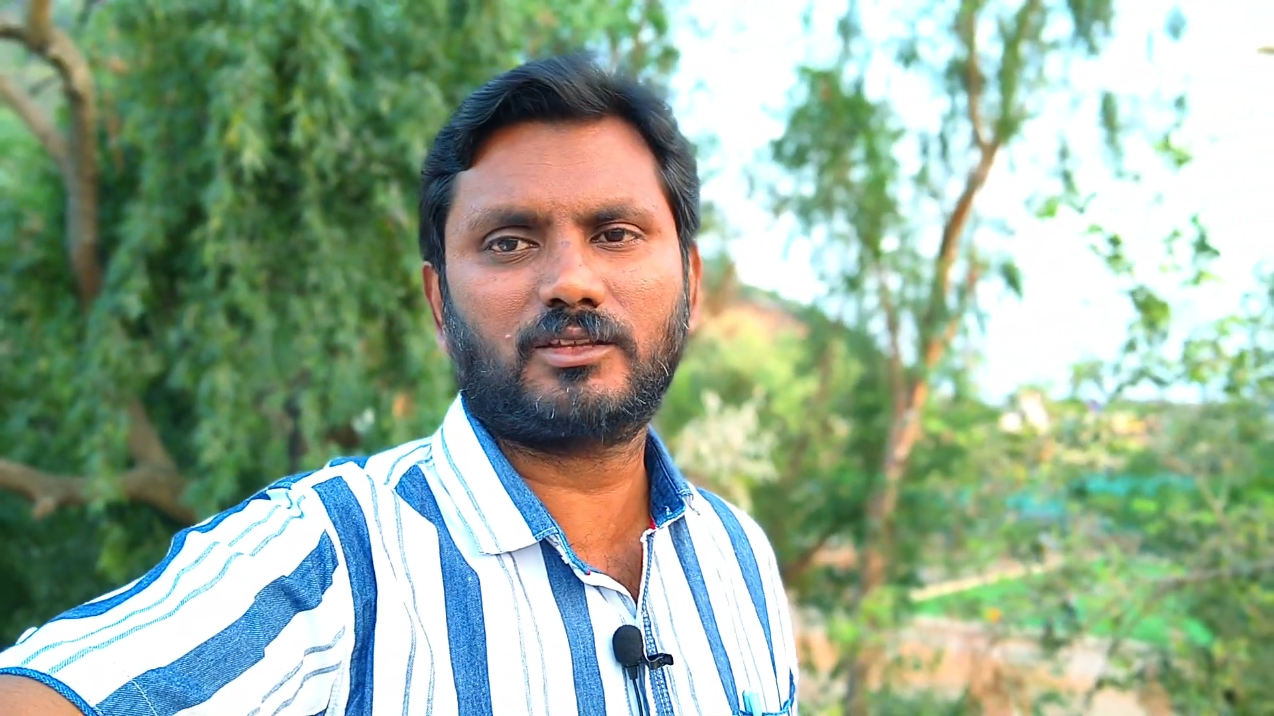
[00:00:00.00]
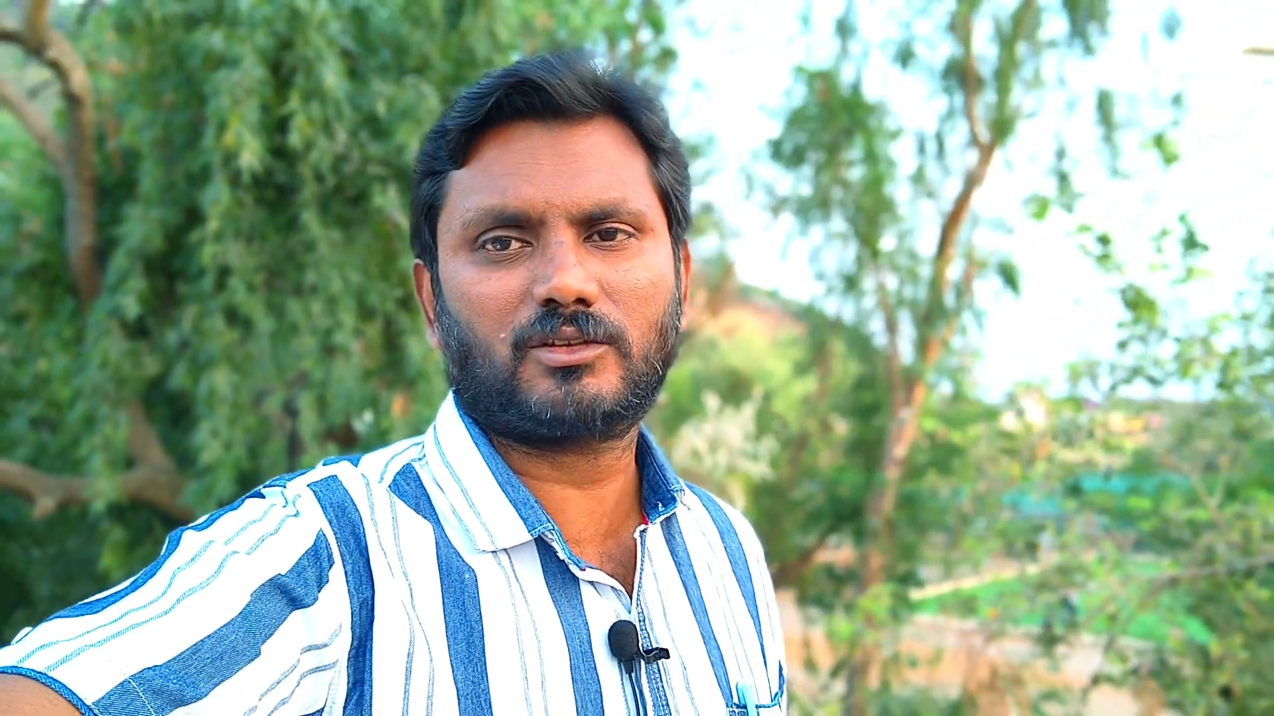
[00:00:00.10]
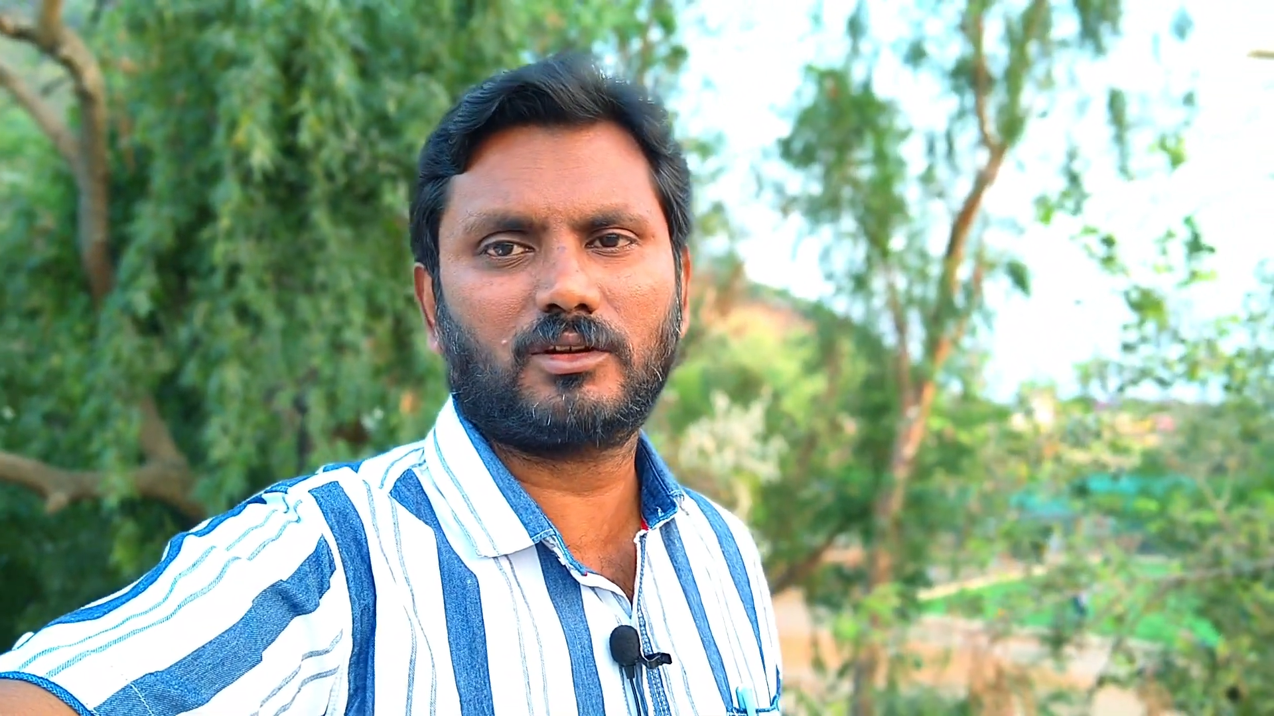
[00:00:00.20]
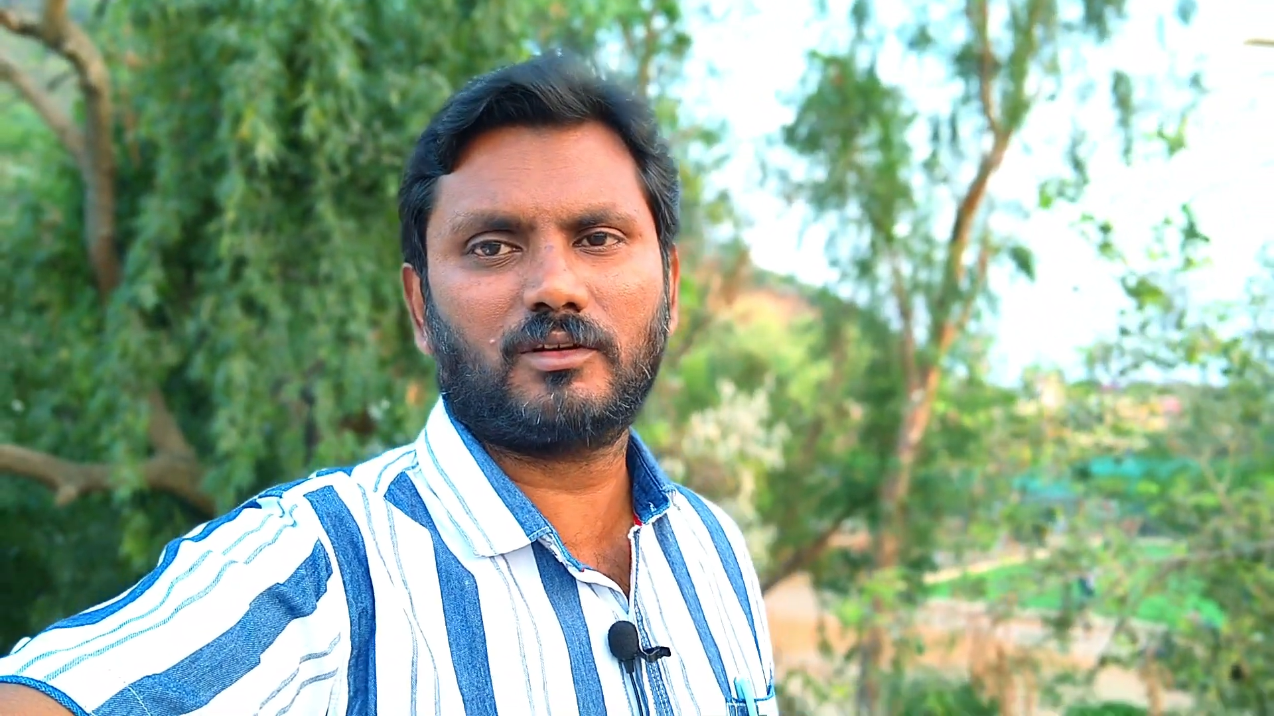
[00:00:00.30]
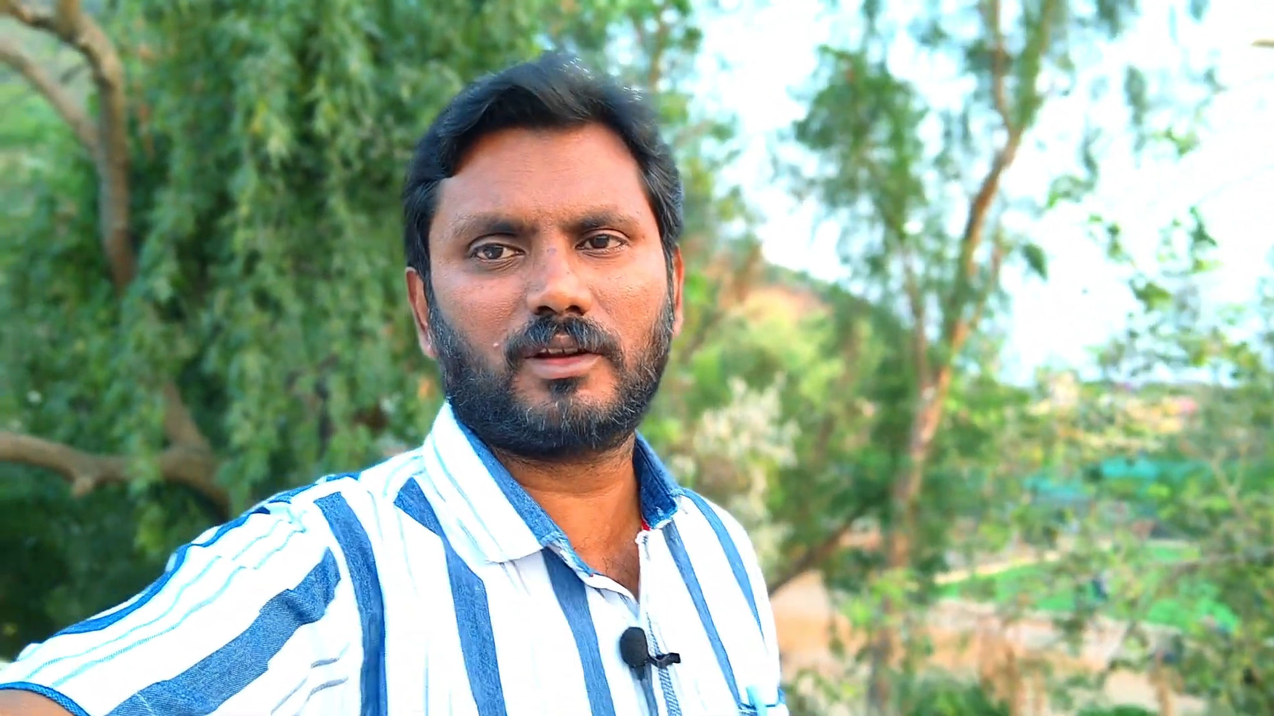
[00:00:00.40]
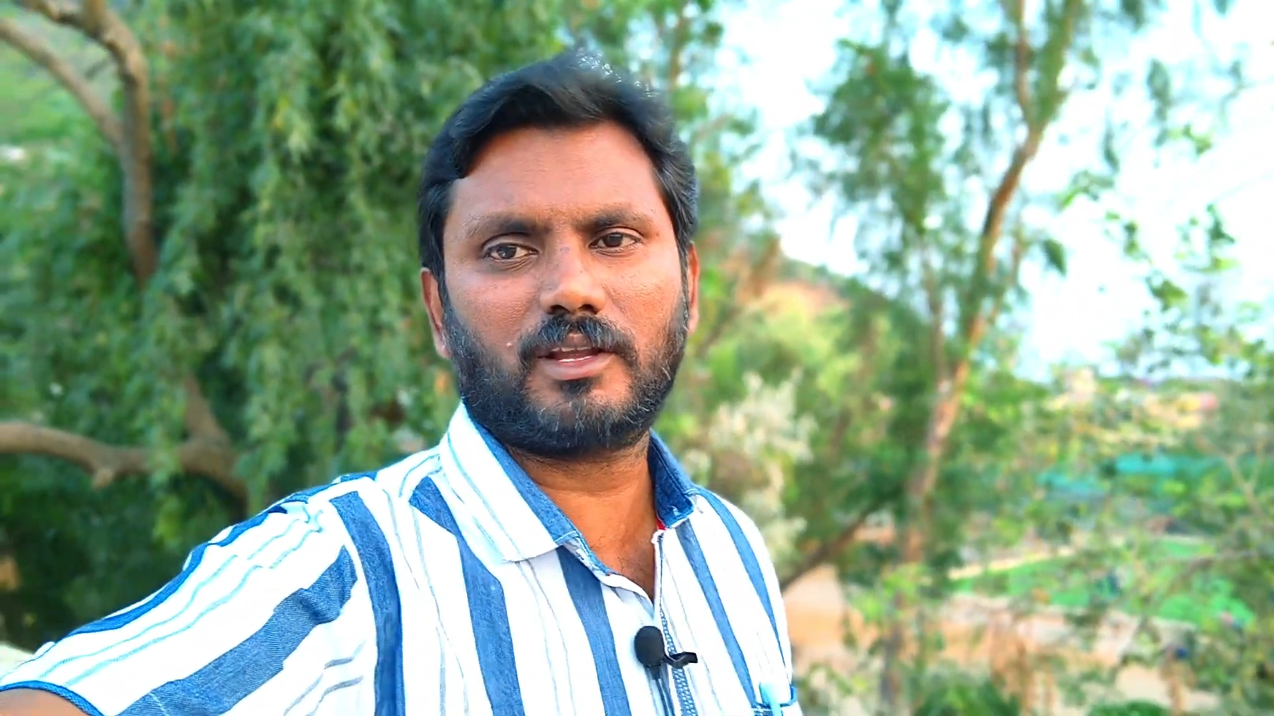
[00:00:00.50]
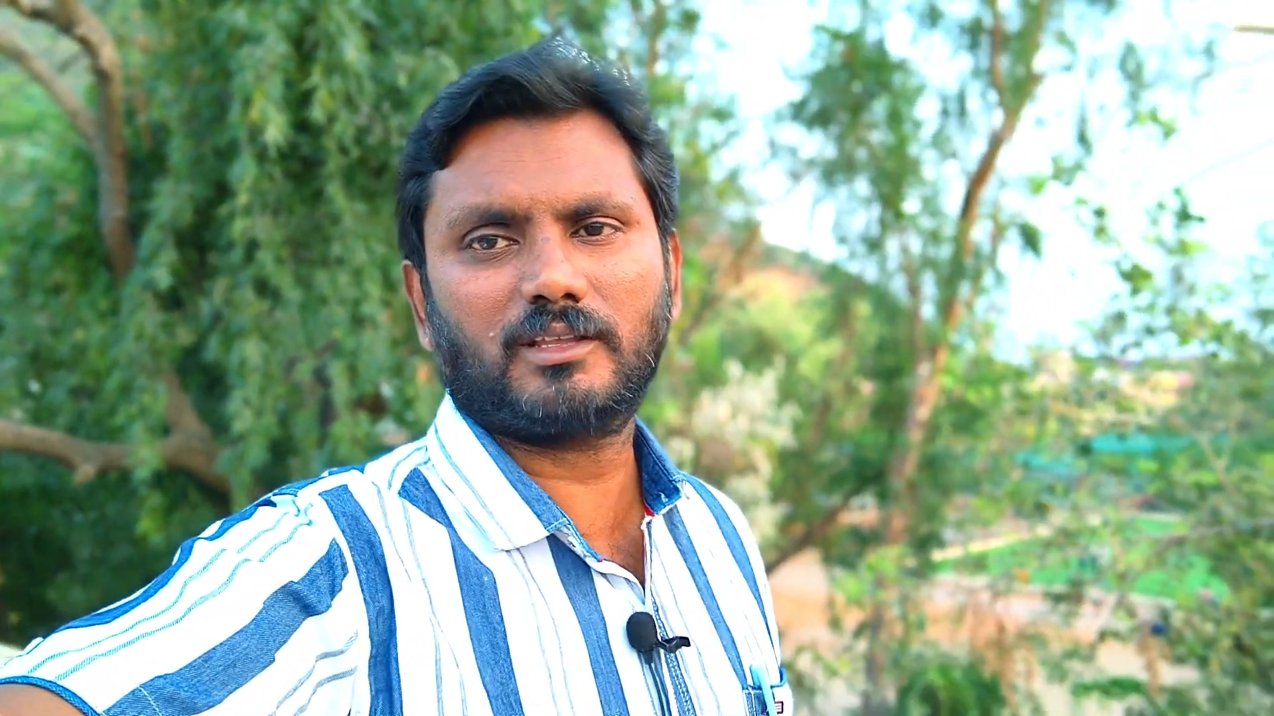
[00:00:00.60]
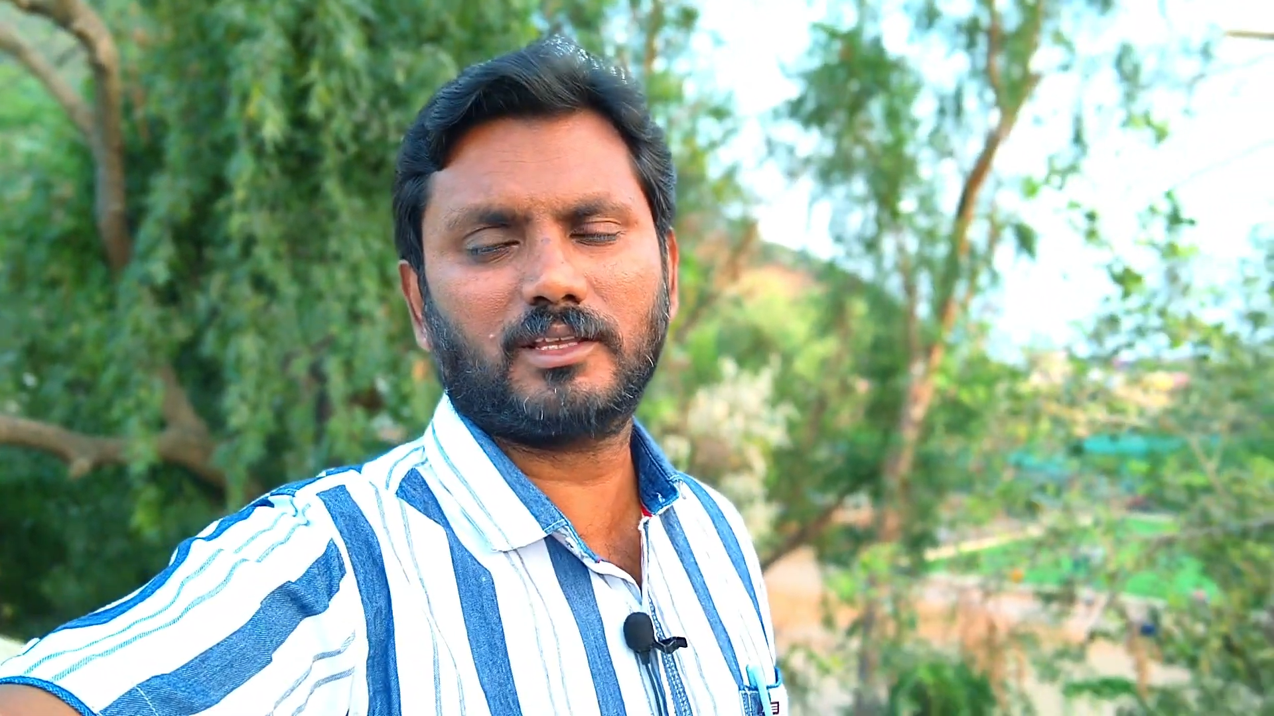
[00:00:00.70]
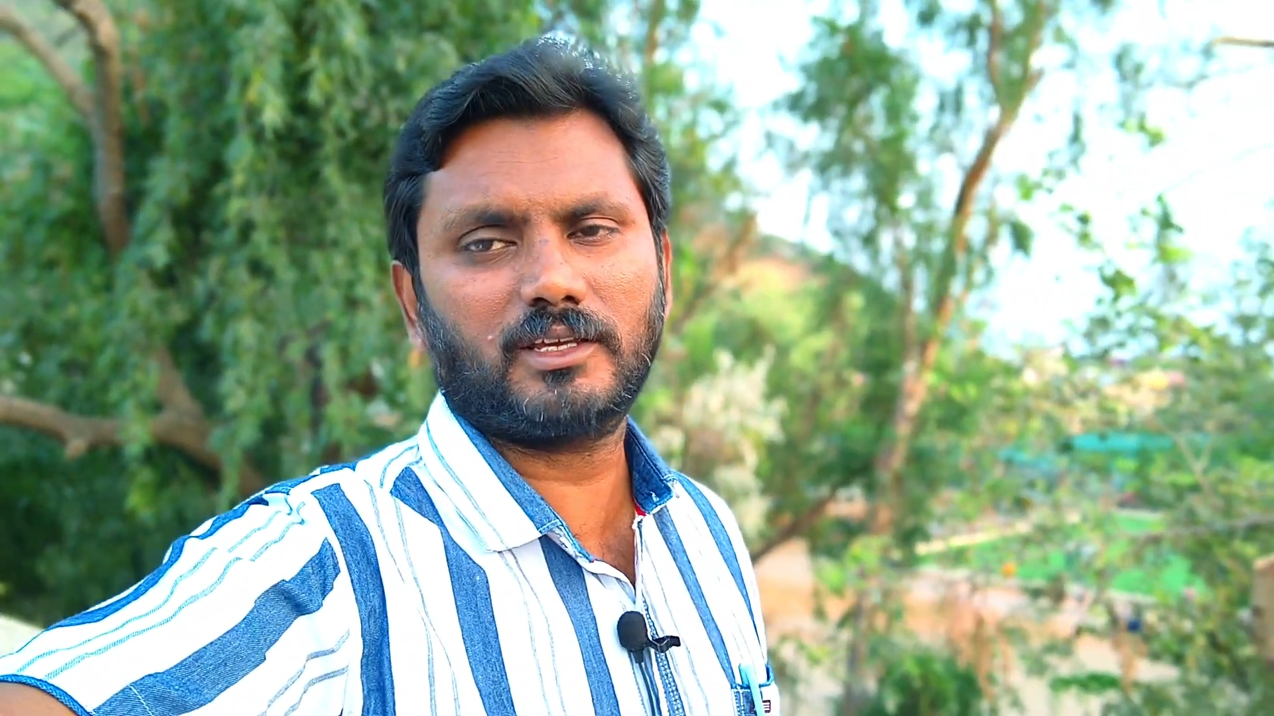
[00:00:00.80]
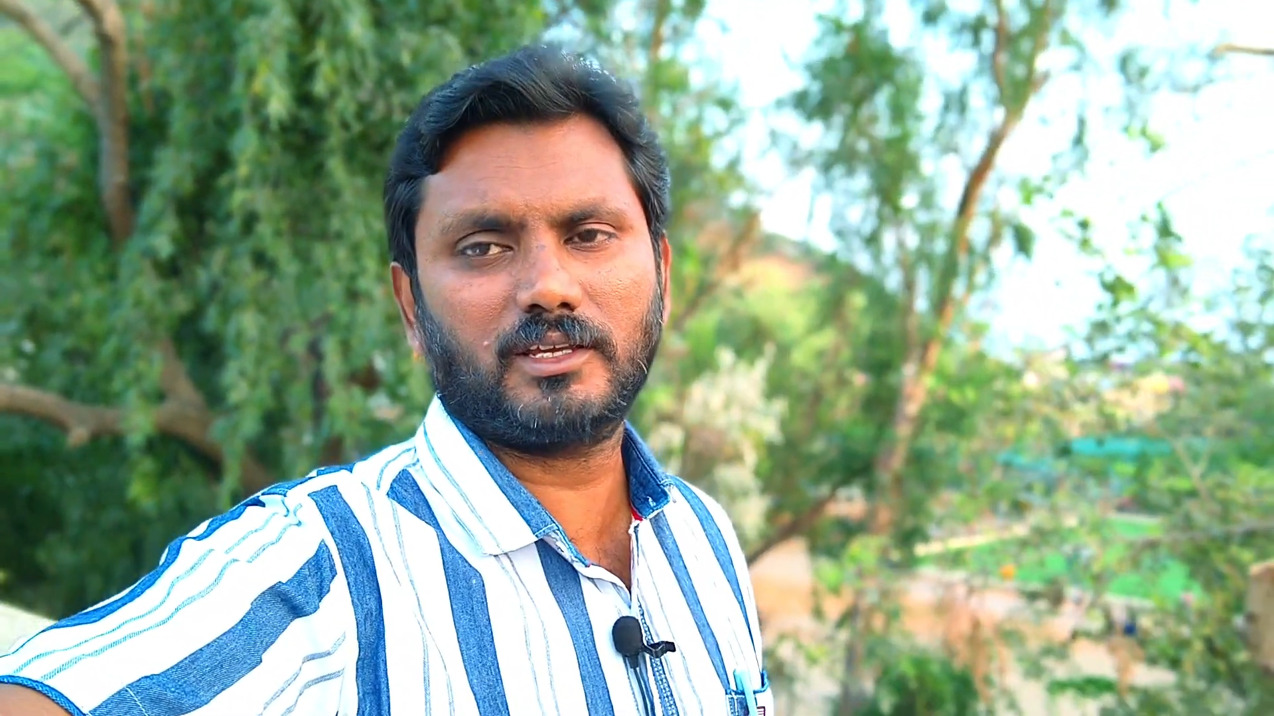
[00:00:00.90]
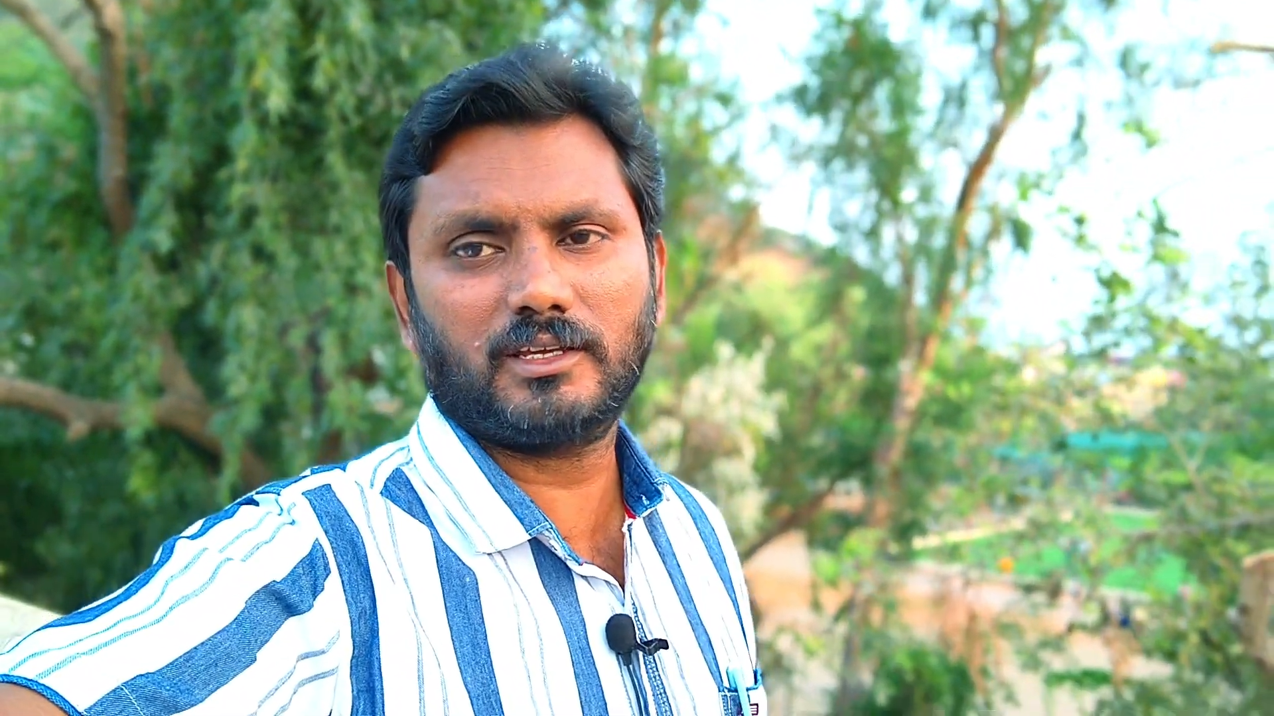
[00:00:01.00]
తీసుకున్న వారికి అయితే